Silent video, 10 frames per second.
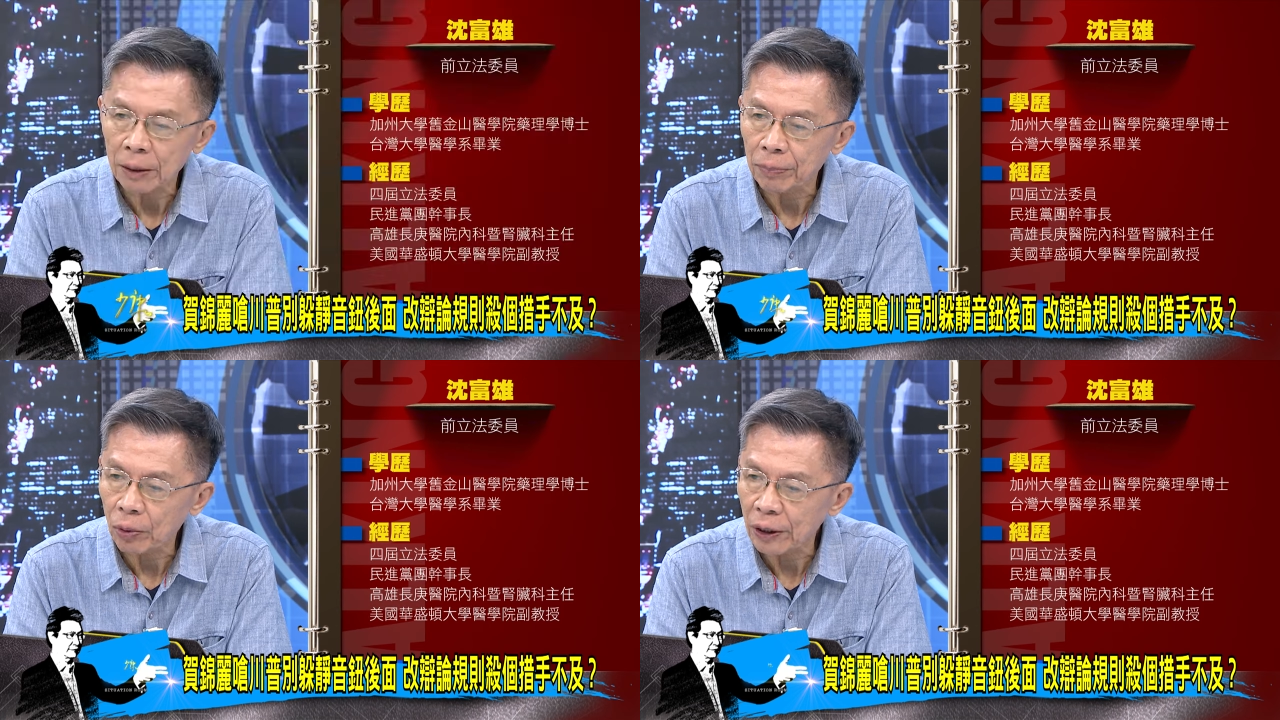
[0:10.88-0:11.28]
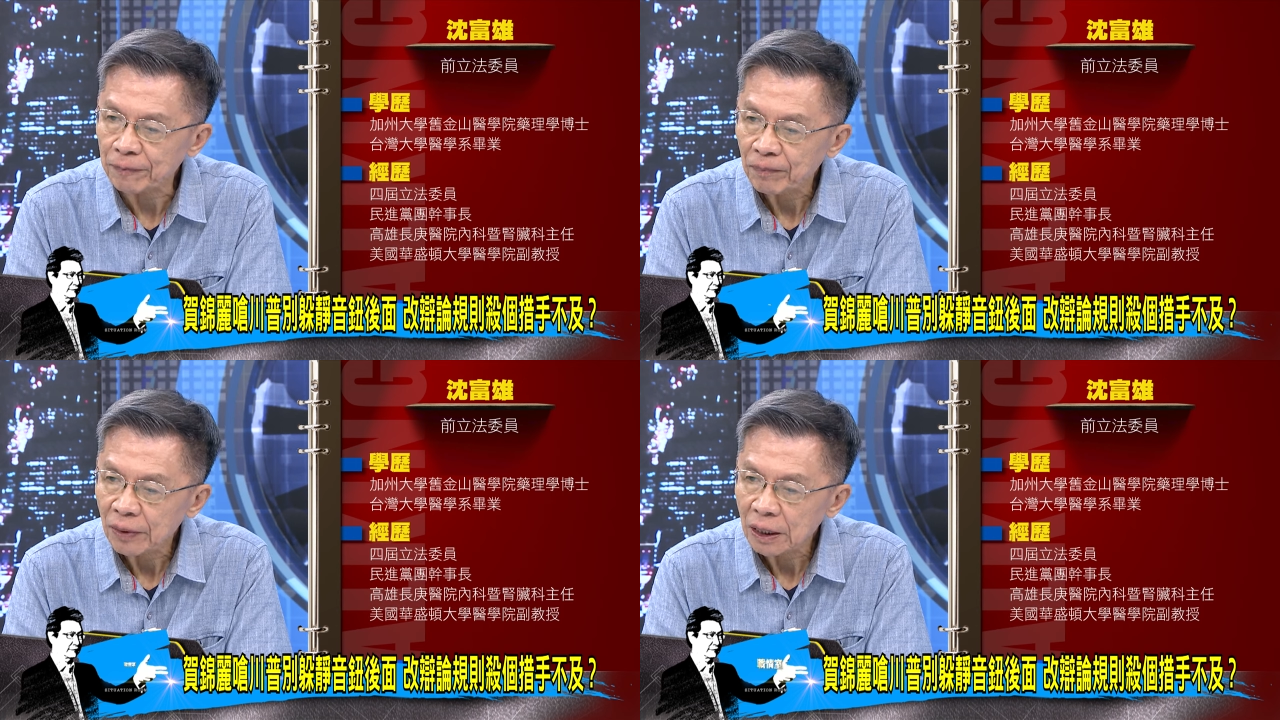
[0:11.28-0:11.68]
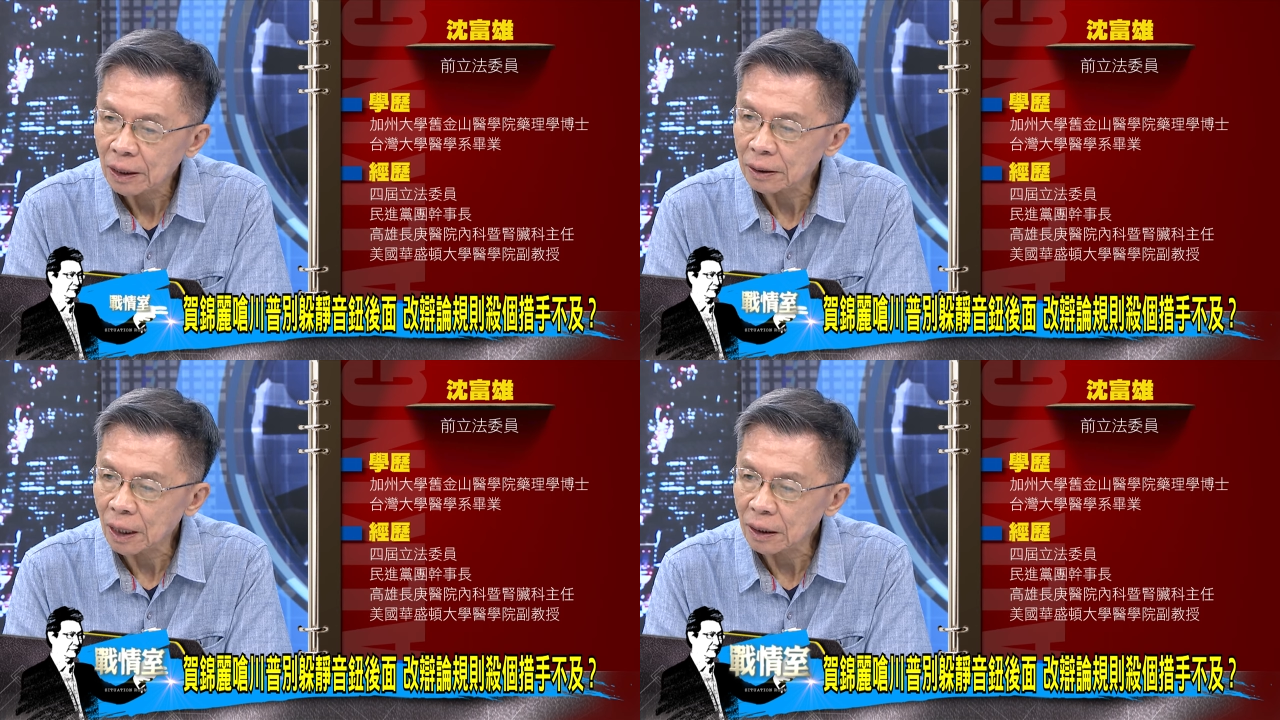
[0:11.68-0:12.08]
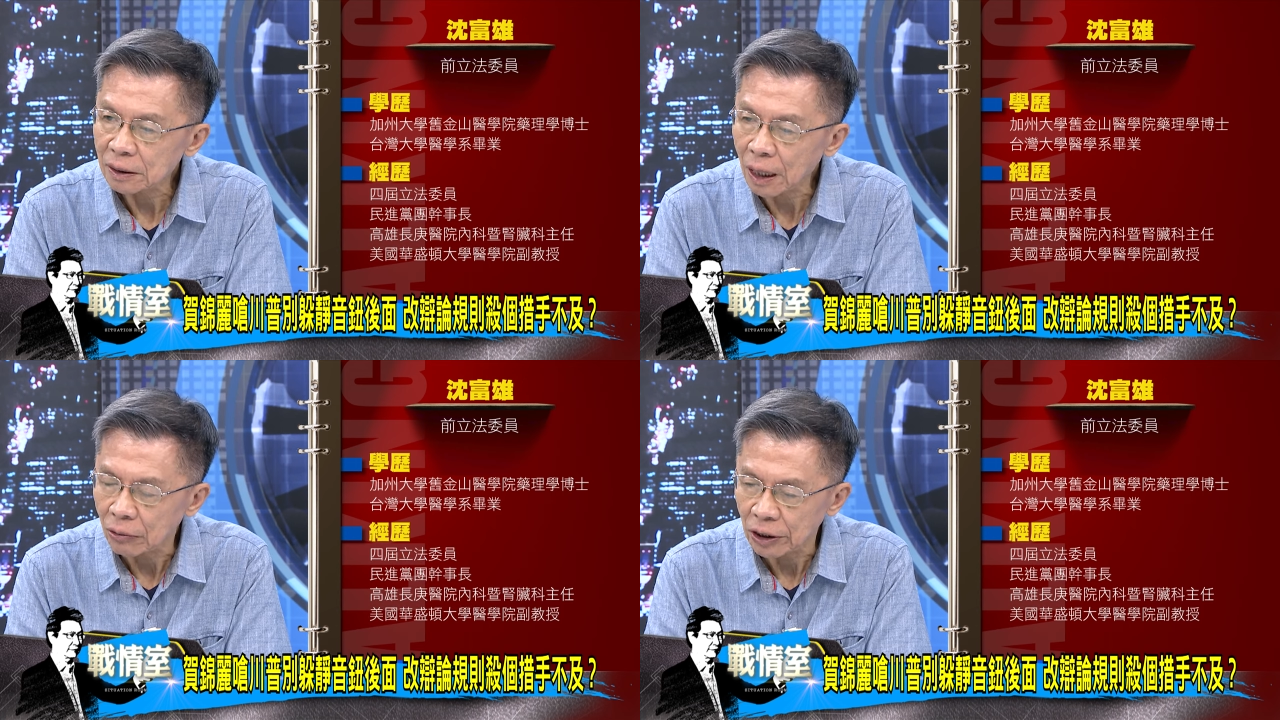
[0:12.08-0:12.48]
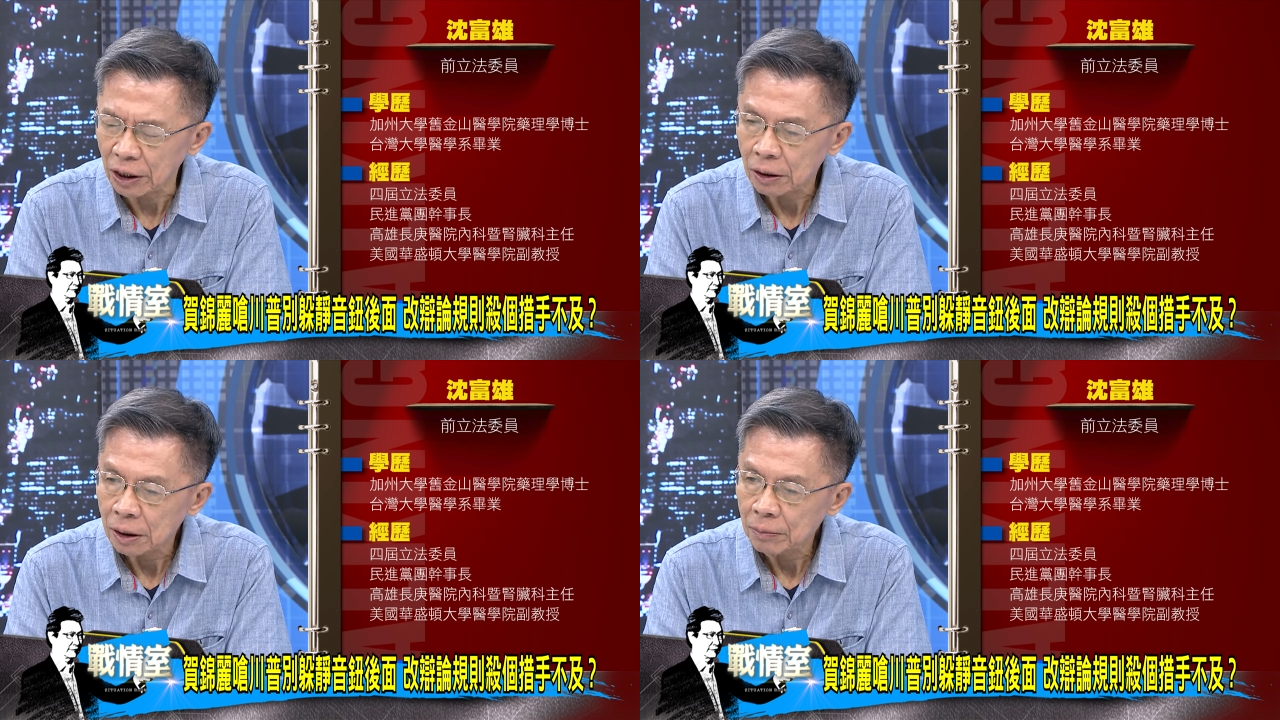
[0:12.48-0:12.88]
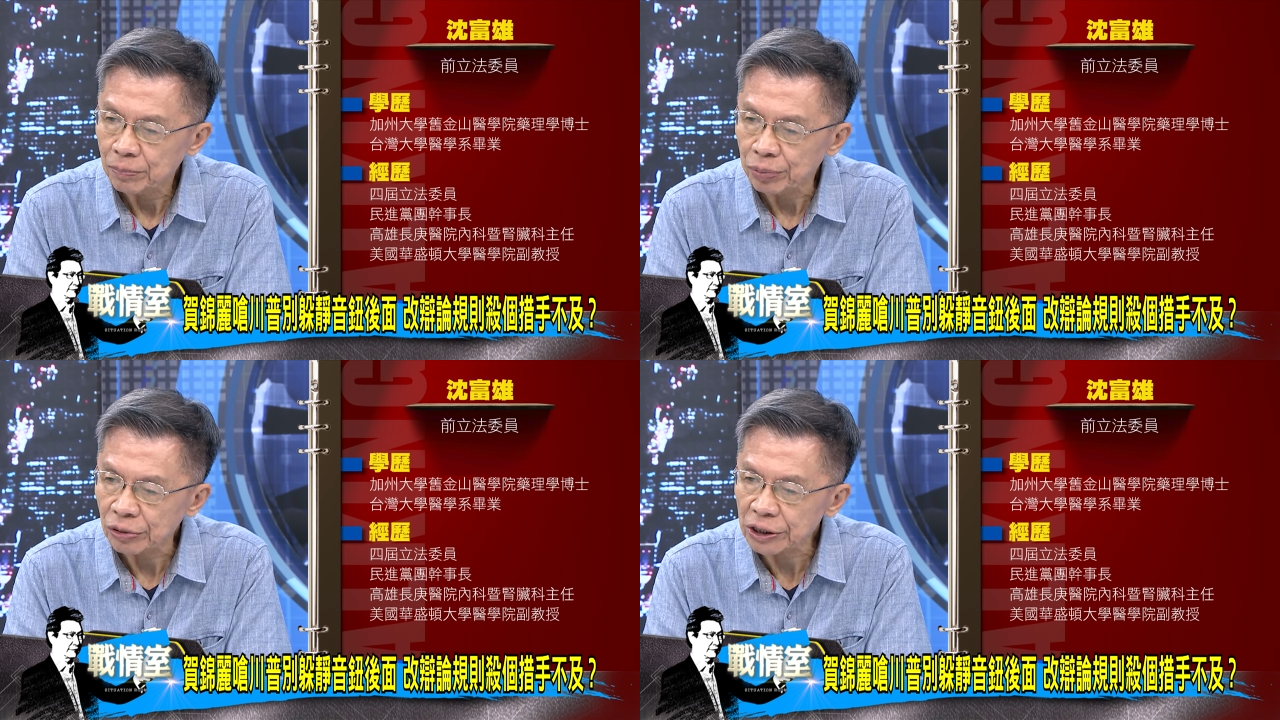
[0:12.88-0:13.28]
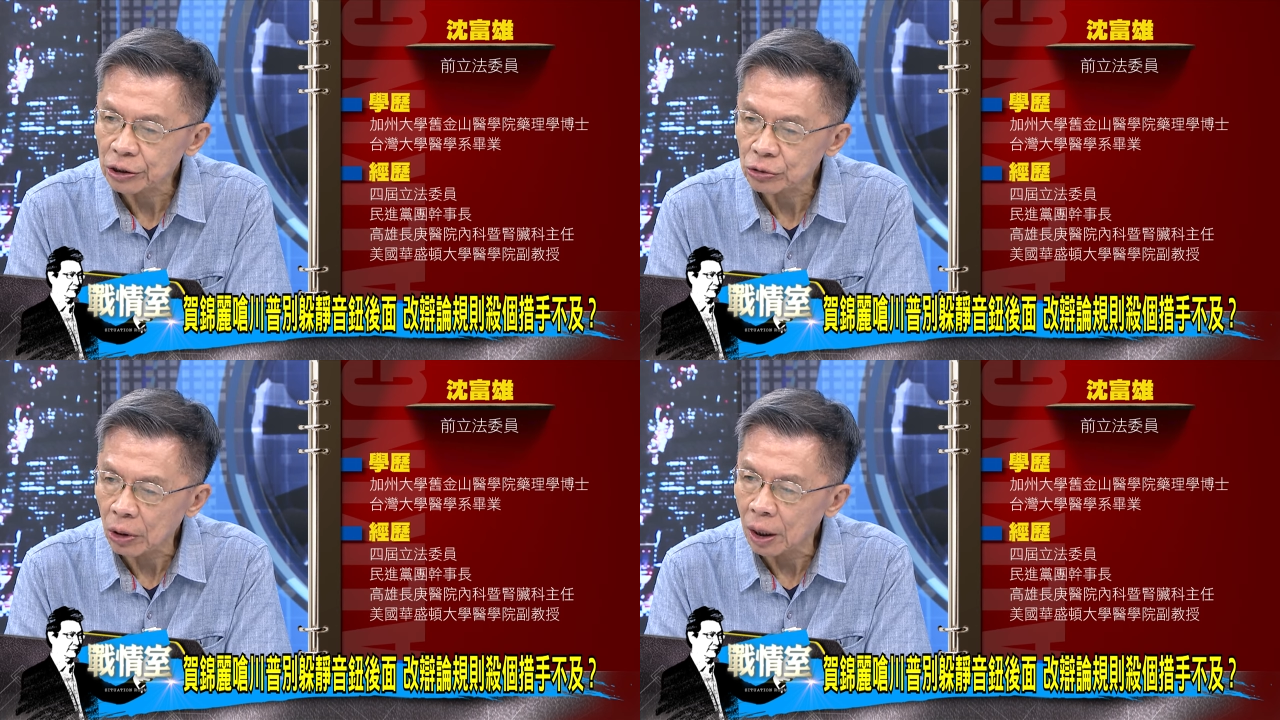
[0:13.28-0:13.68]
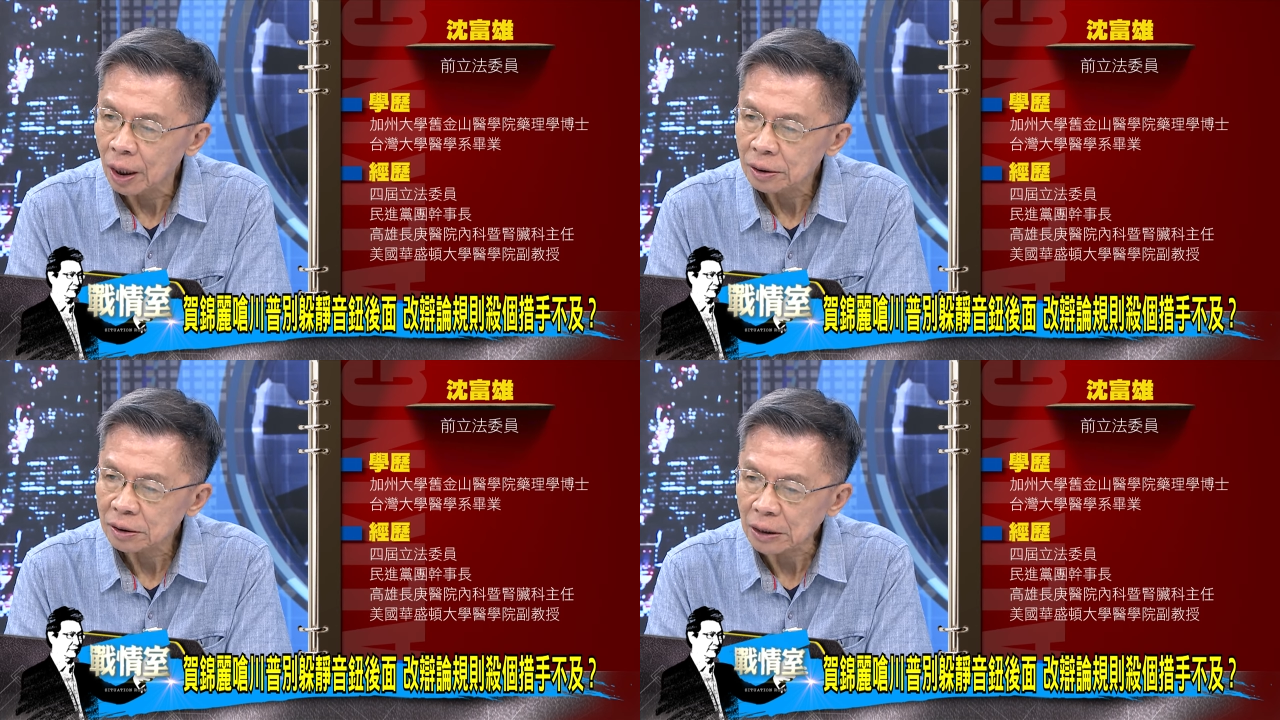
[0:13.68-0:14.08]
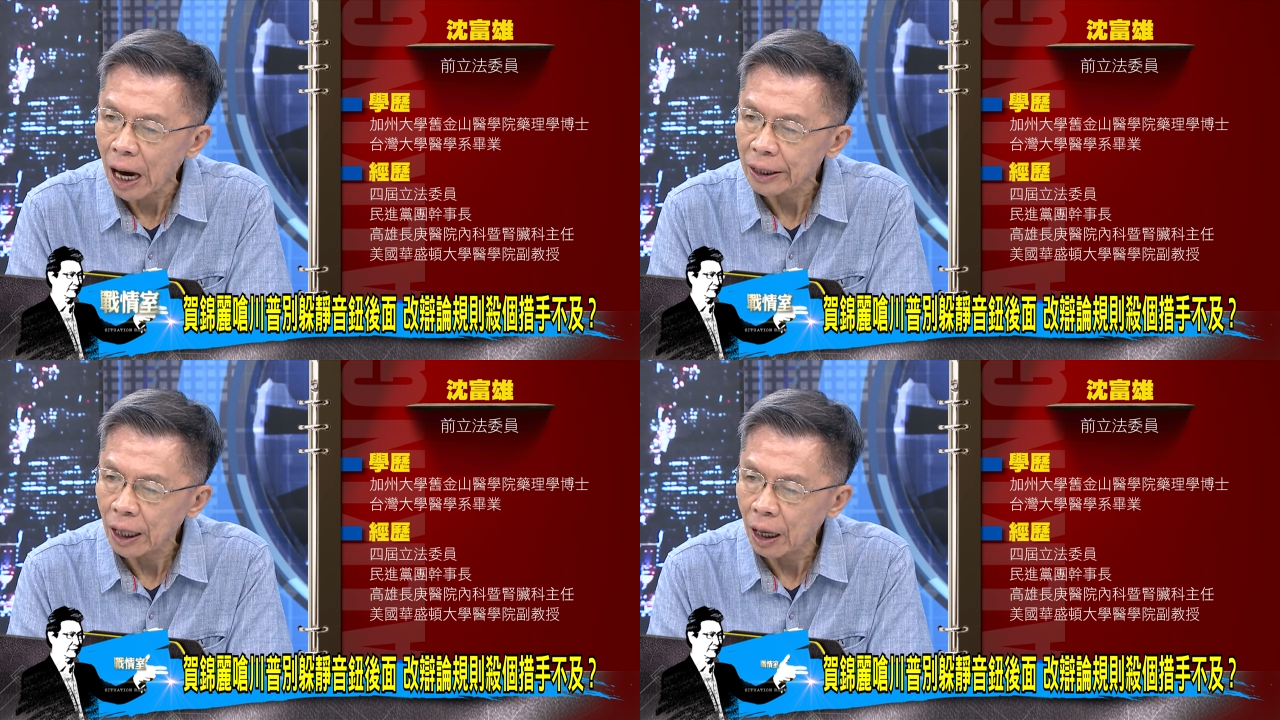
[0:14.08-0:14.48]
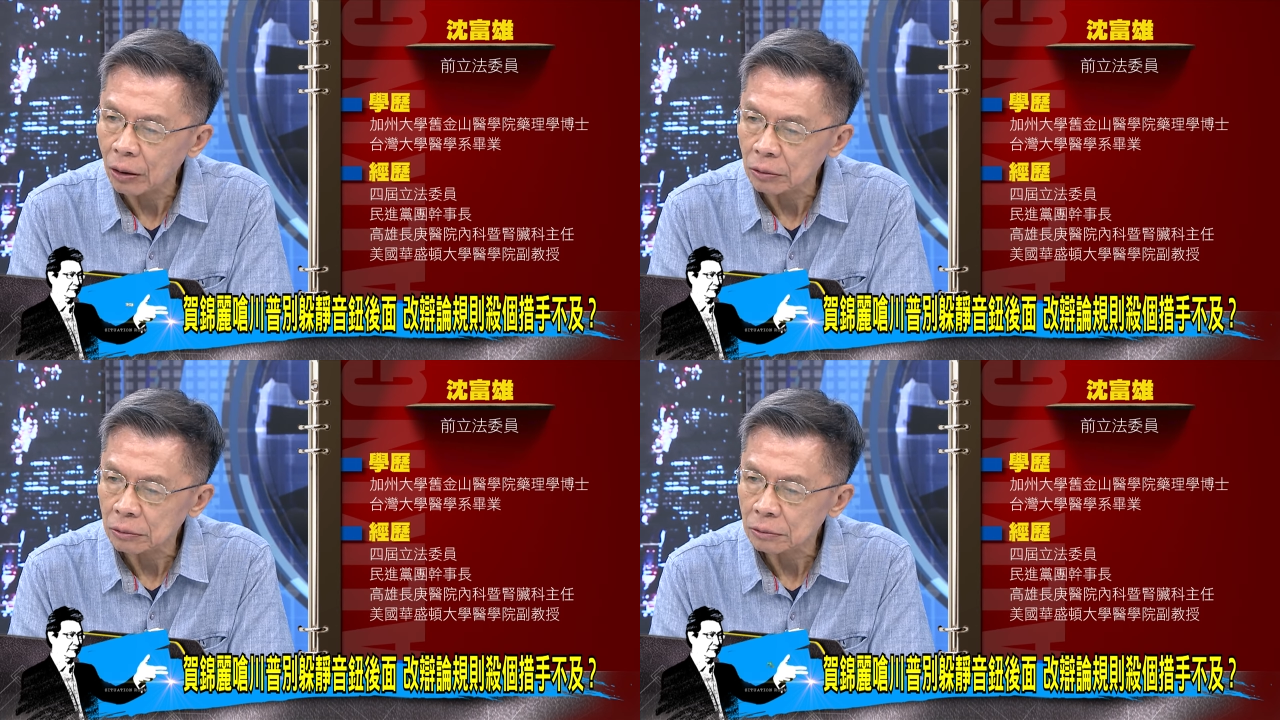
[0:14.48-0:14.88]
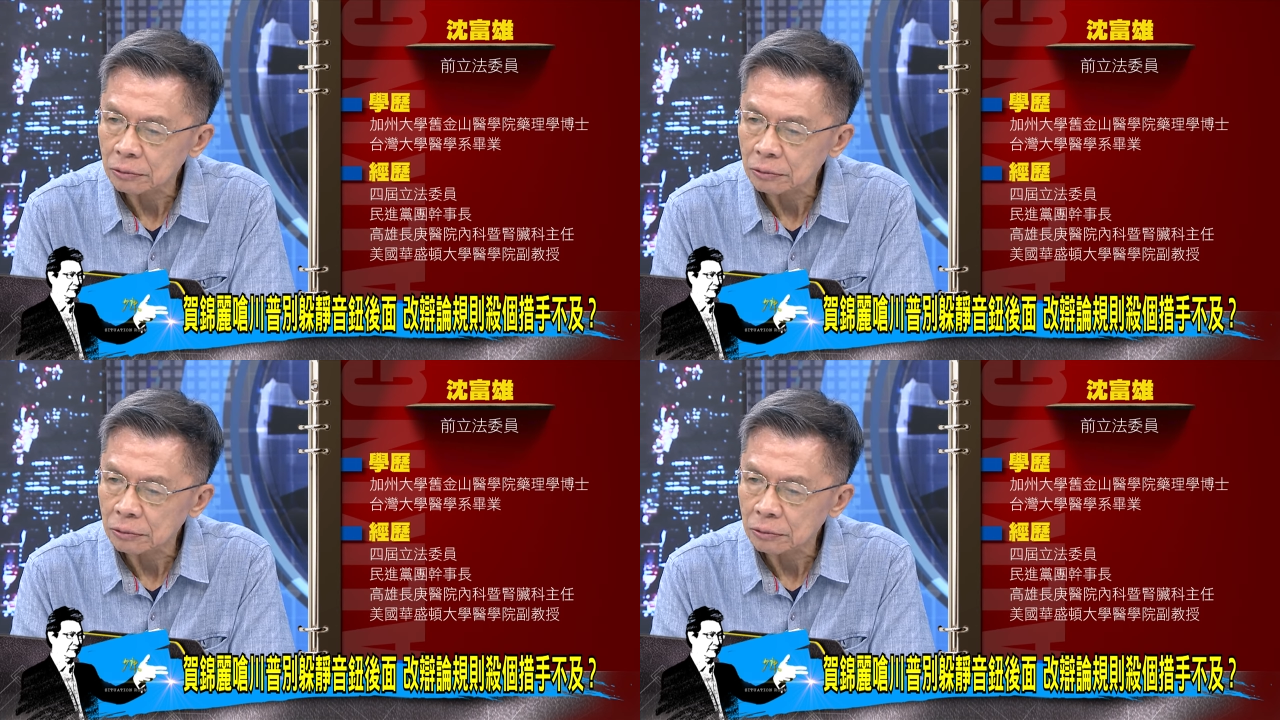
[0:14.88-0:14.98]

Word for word: 我也不关。那他的道理不是说他要